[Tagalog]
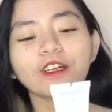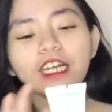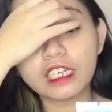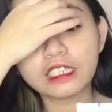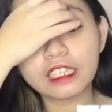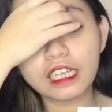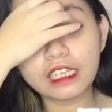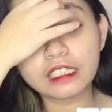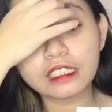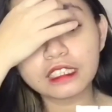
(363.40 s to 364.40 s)
so,
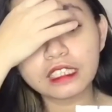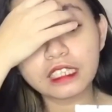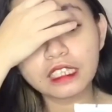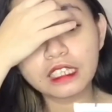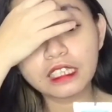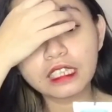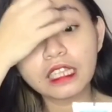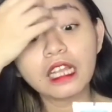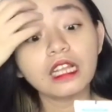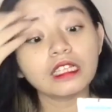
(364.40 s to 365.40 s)
Garnier Skin
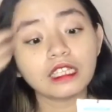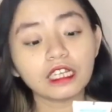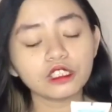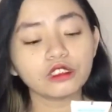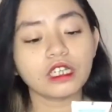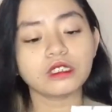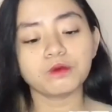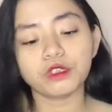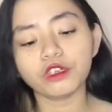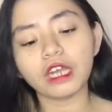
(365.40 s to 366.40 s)

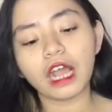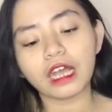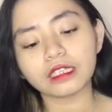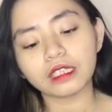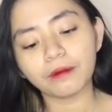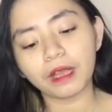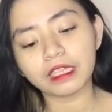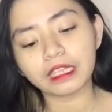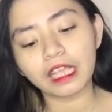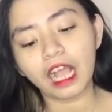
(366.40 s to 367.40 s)
Naturals Pure Active
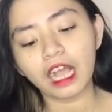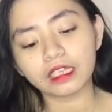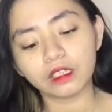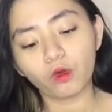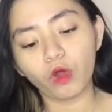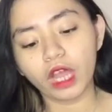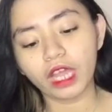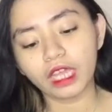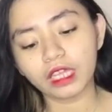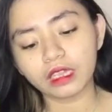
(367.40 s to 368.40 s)
Anti-Acne
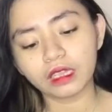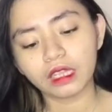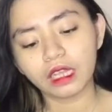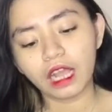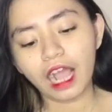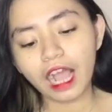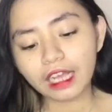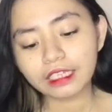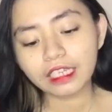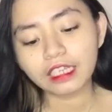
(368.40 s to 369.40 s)
White
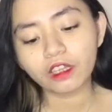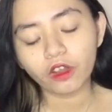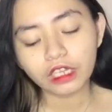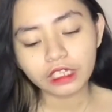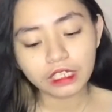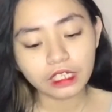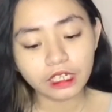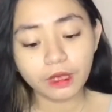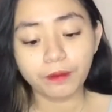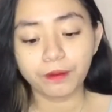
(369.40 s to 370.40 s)
Acne and All
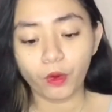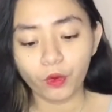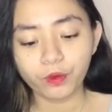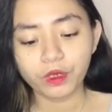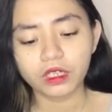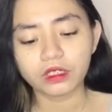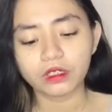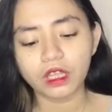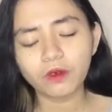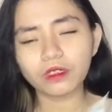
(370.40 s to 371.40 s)
Clearing Foam,
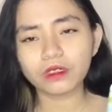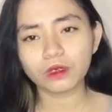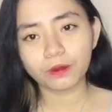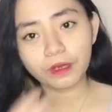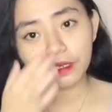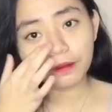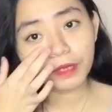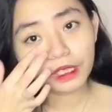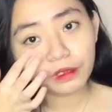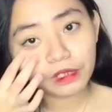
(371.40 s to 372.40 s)
ganun. Ewan ko,
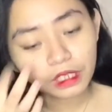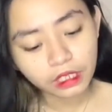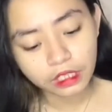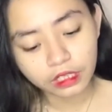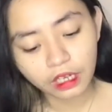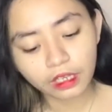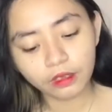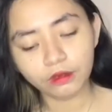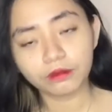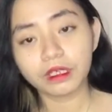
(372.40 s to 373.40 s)
parang bet ko lang i-try
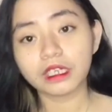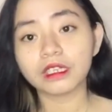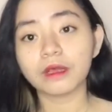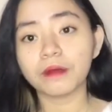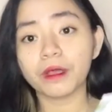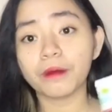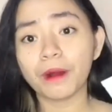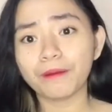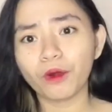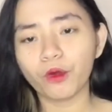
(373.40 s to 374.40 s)
kung maganda ba yung
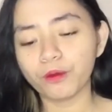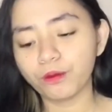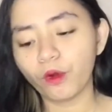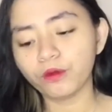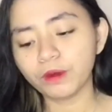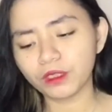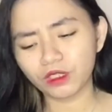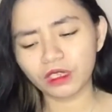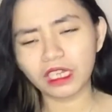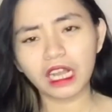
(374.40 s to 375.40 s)
mga foam-foam. Di mo
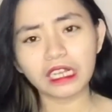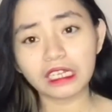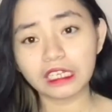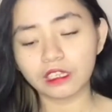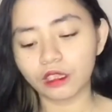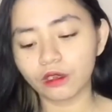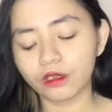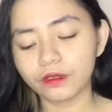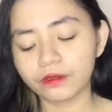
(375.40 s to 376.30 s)
so nagaganito.